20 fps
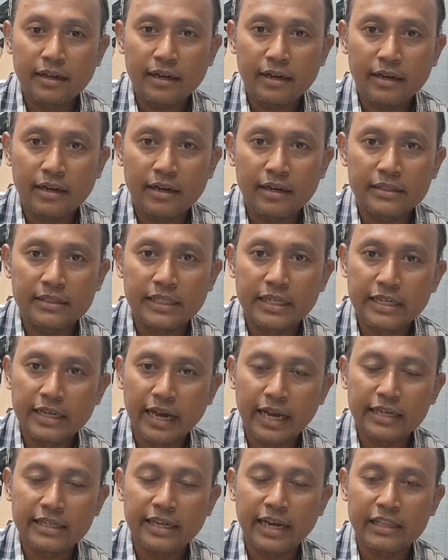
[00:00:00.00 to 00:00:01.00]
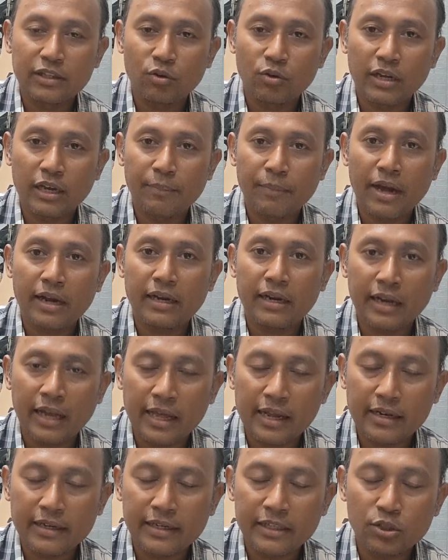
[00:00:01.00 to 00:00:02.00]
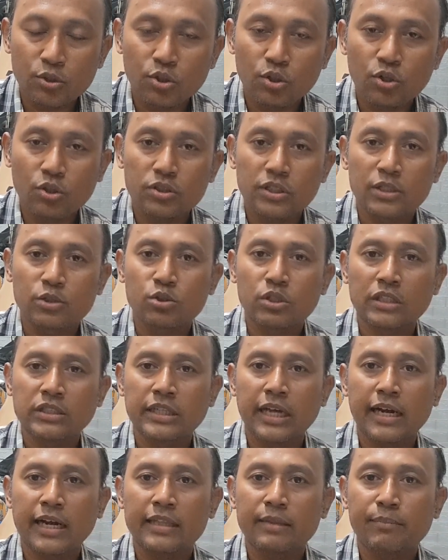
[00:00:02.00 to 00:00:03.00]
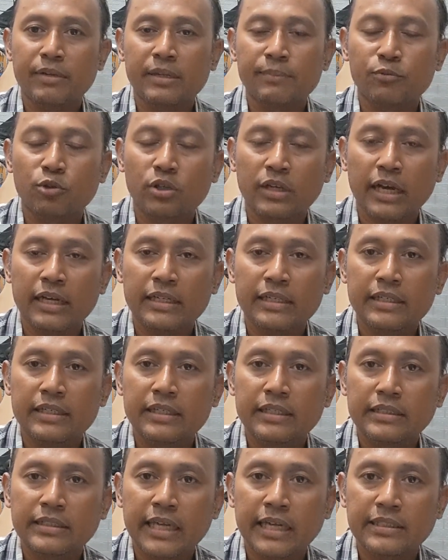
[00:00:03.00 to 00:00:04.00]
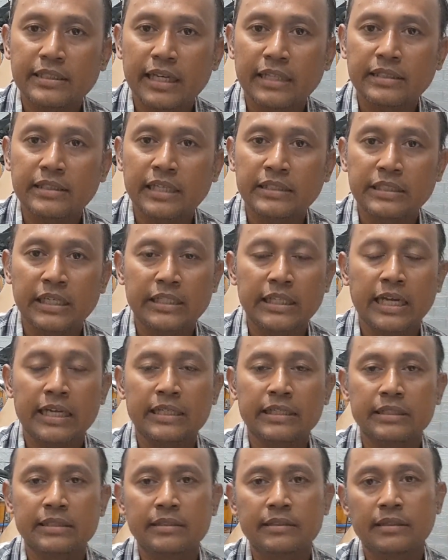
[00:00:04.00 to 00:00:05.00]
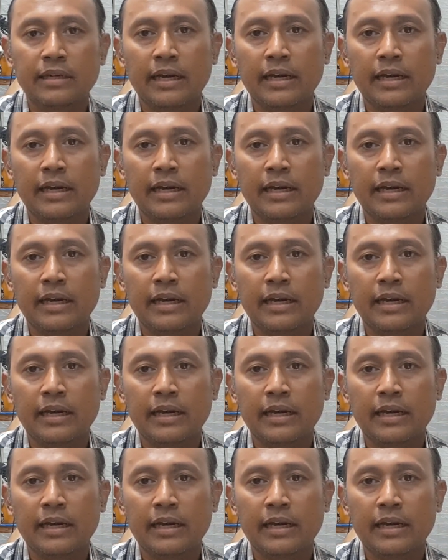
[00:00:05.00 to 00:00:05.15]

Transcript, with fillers: e, dilihat-lihat oleh makelar itu tentu saja akan menimbulkan cacat-cacatan.